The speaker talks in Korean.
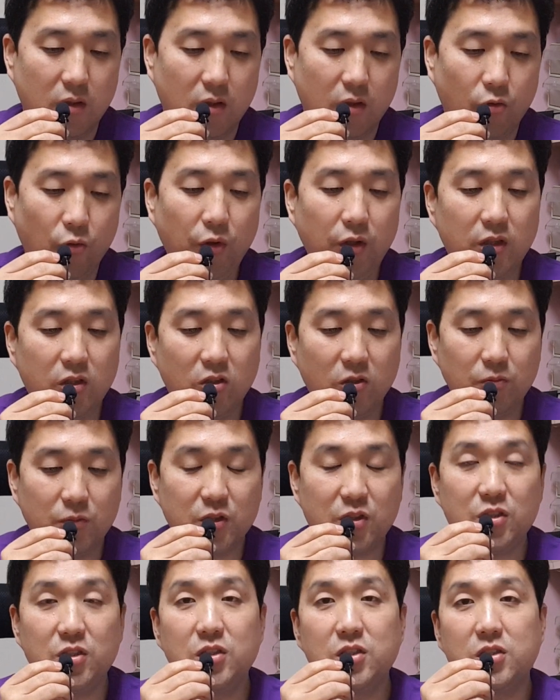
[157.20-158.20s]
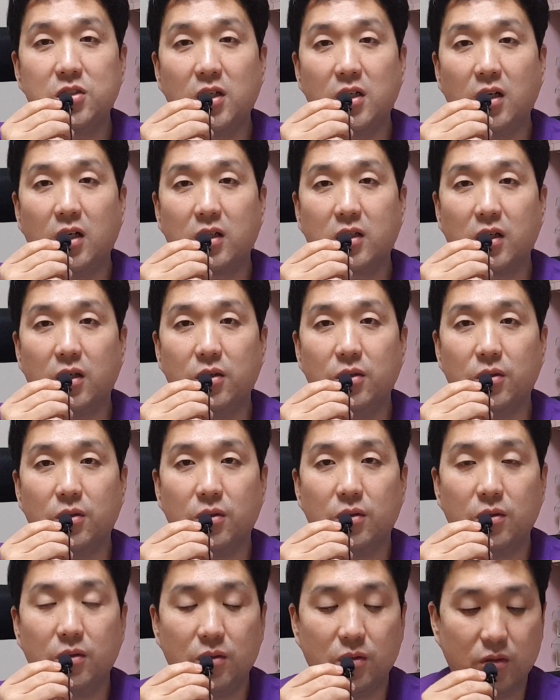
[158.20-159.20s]
왜 이런 미친 짓을
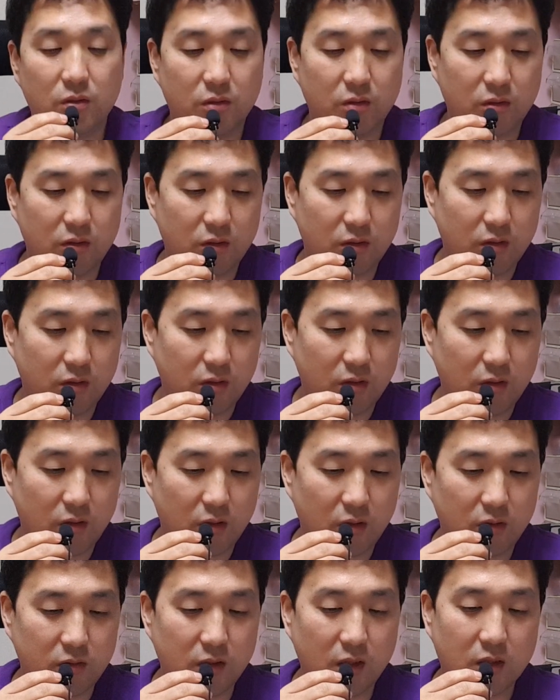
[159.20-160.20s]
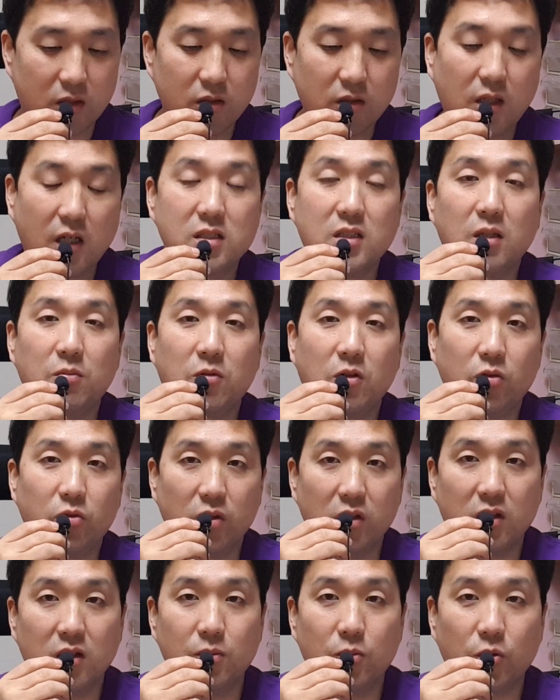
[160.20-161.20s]
할까요? 예, 끝까지 한번 그래도
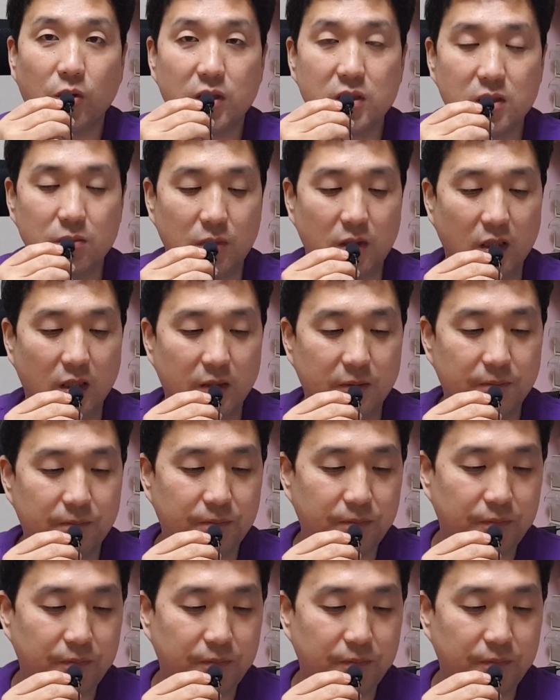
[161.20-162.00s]
읽어보겠습니다.